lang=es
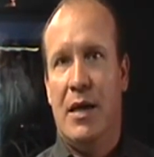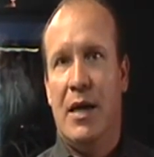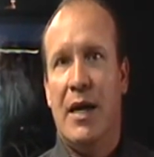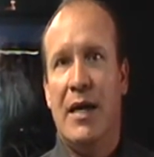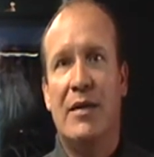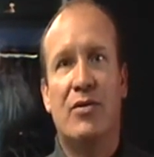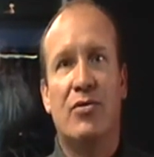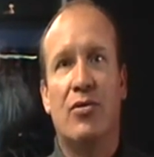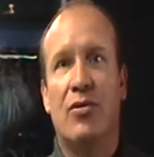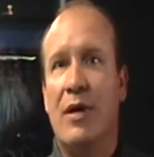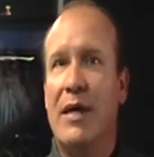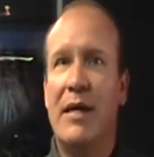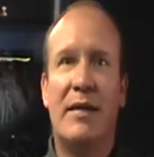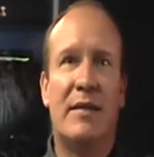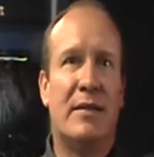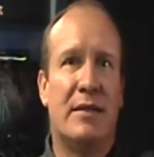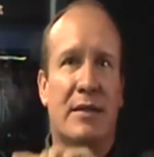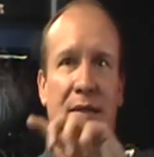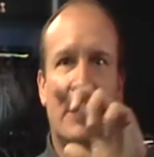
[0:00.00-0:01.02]
esto
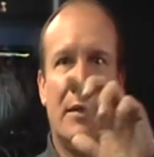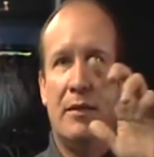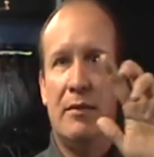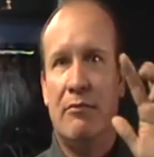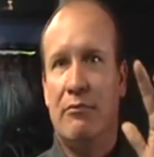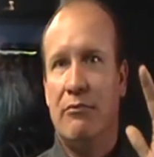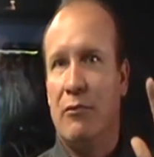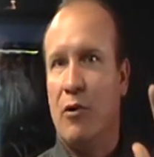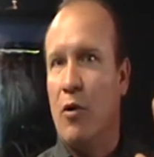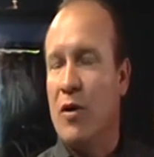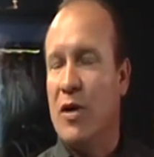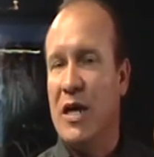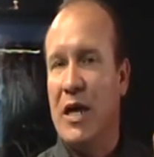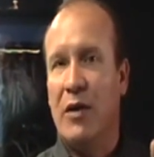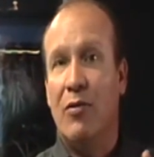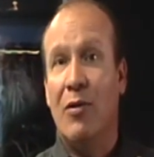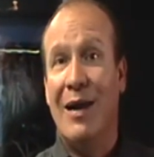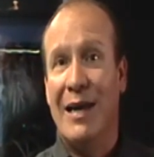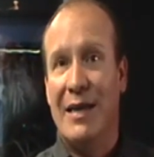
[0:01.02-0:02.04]
es
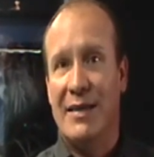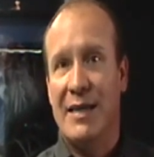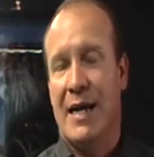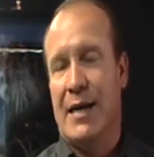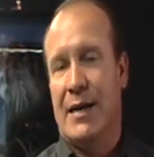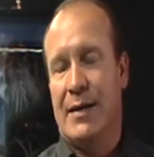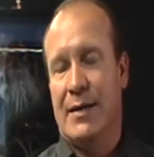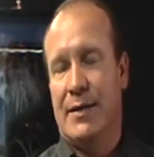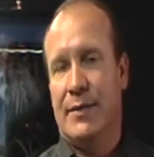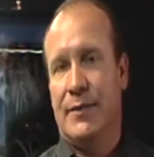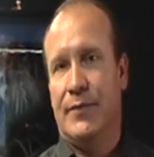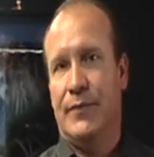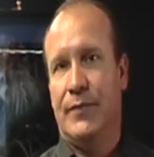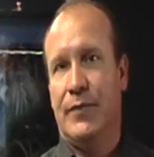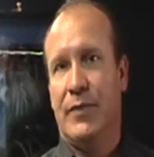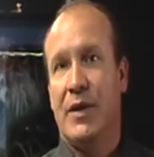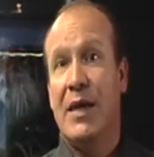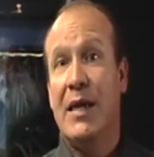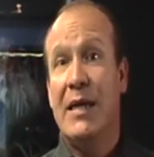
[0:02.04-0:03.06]
cogiendo al azar.
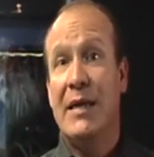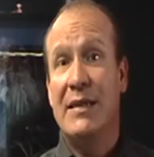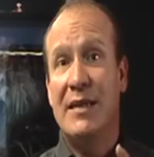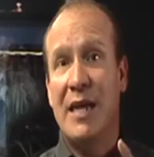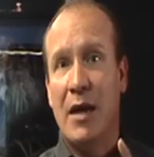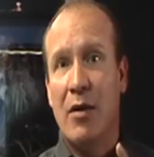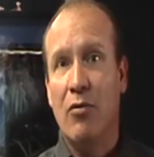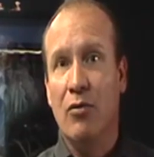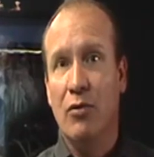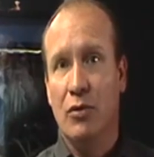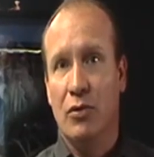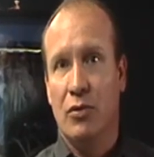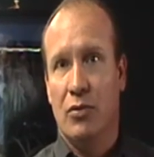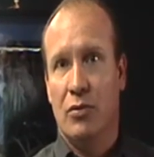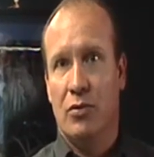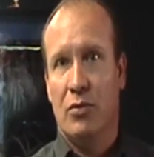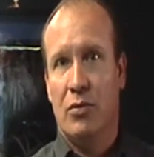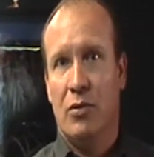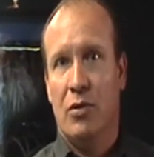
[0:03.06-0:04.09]
Segundo,
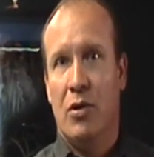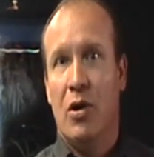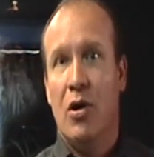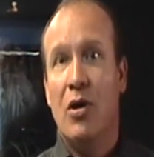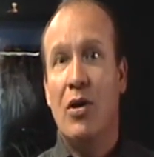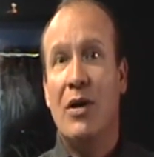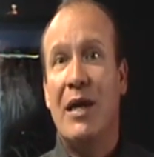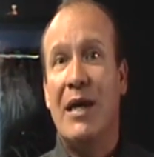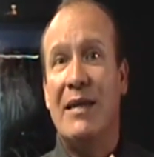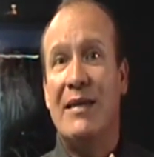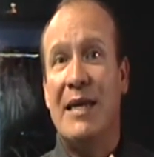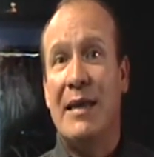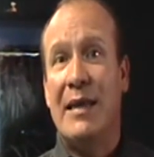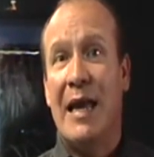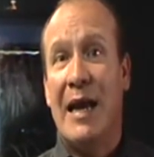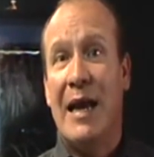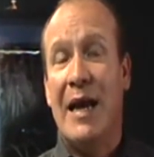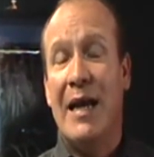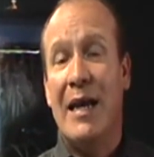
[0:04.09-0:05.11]
que se
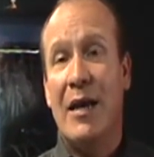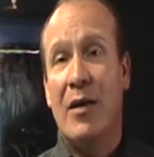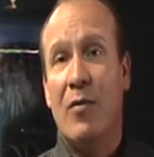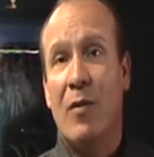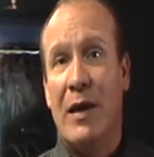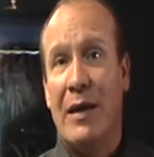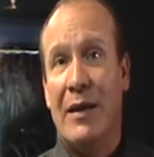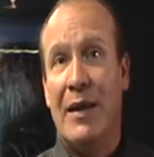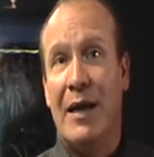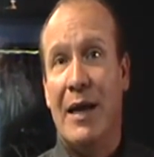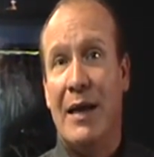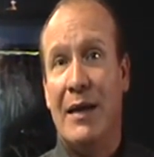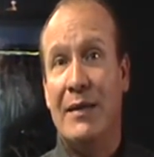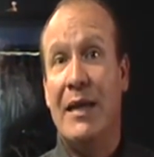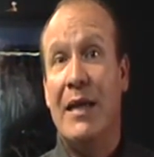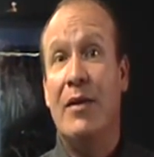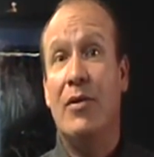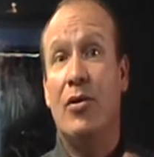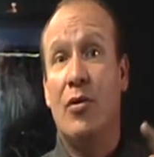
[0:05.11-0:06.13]
tengan en cuenta
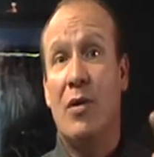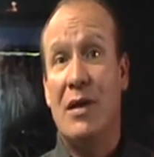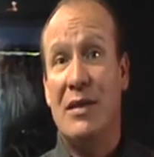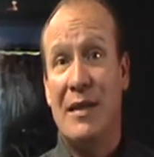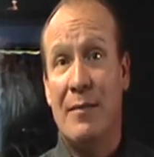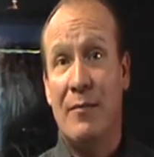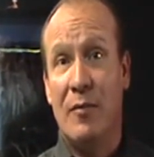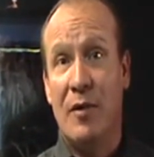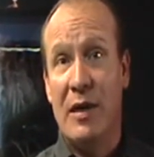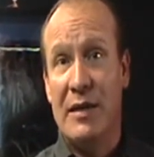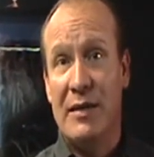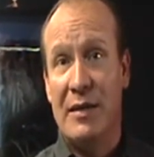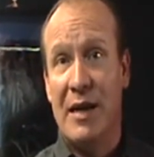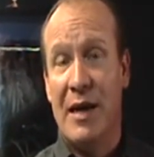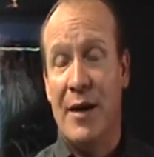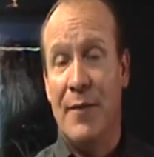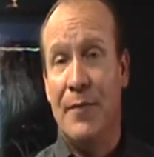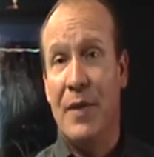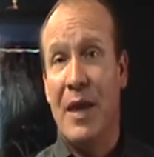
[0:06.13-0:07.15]
dentro de esa
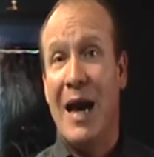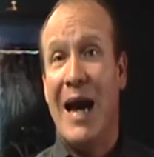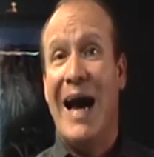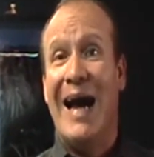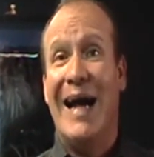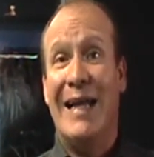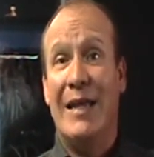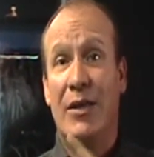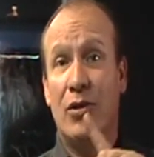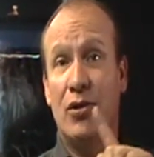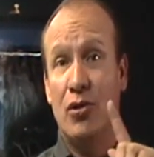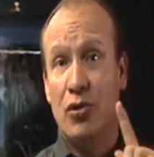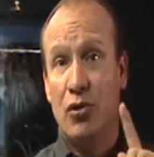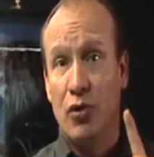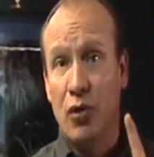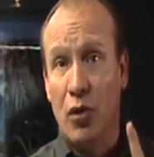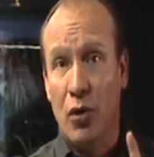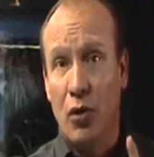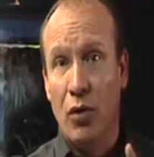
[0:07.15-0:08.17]
muestra a
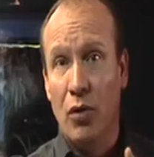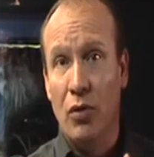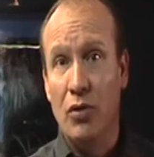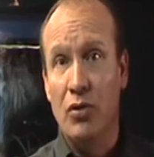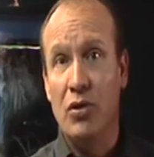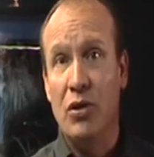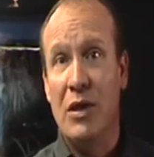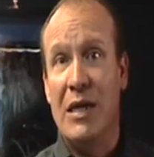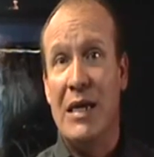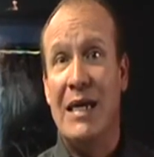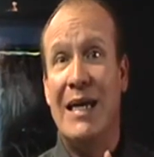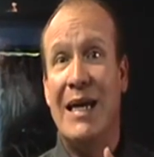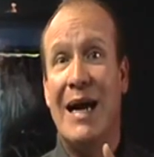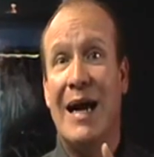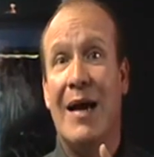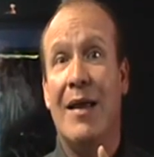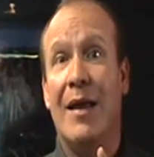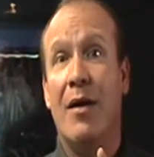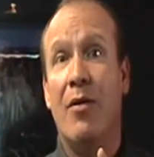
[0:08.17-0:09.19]
todos y
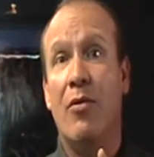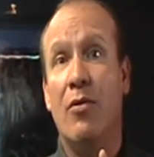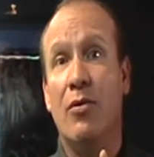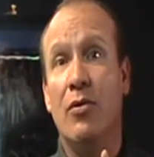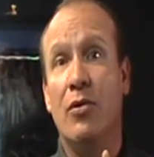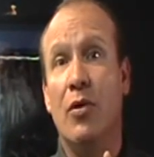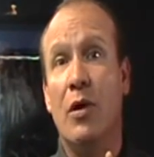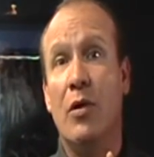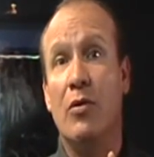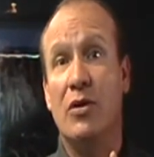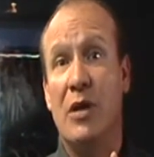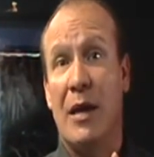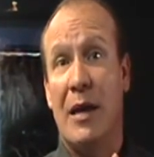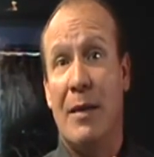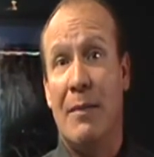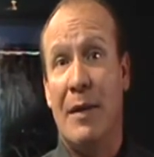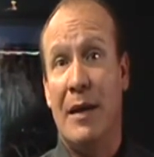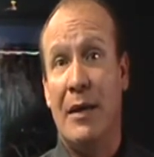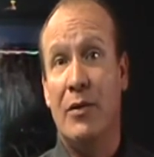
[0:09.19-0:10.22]
cada uno de los
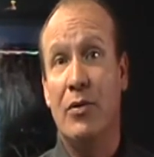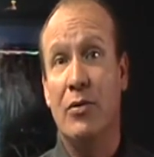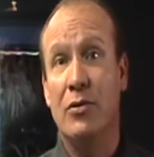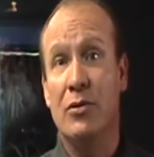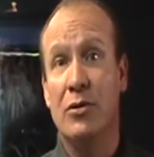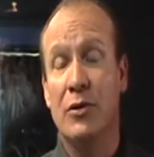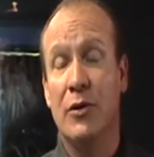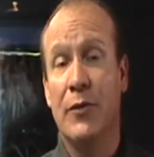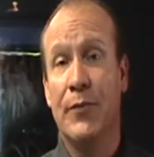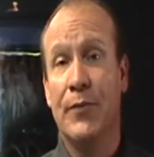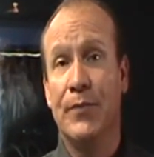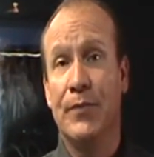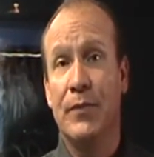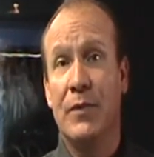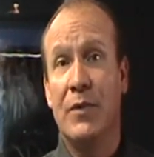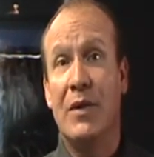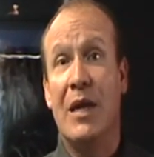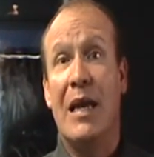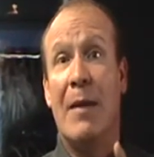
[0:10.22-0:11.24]
elementos
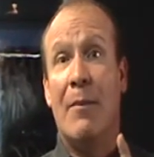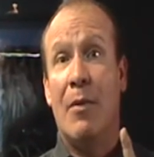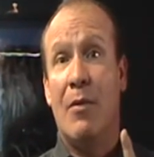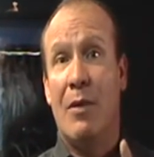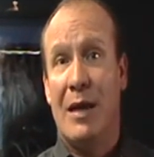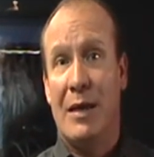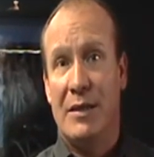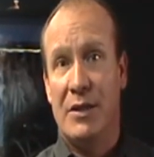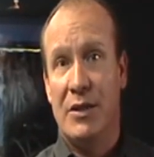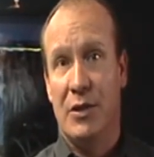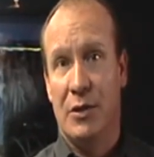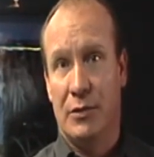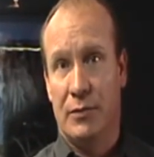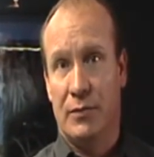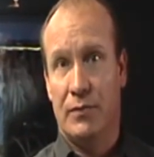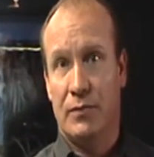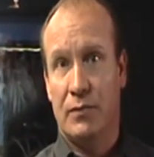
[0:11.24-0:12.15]
de la población.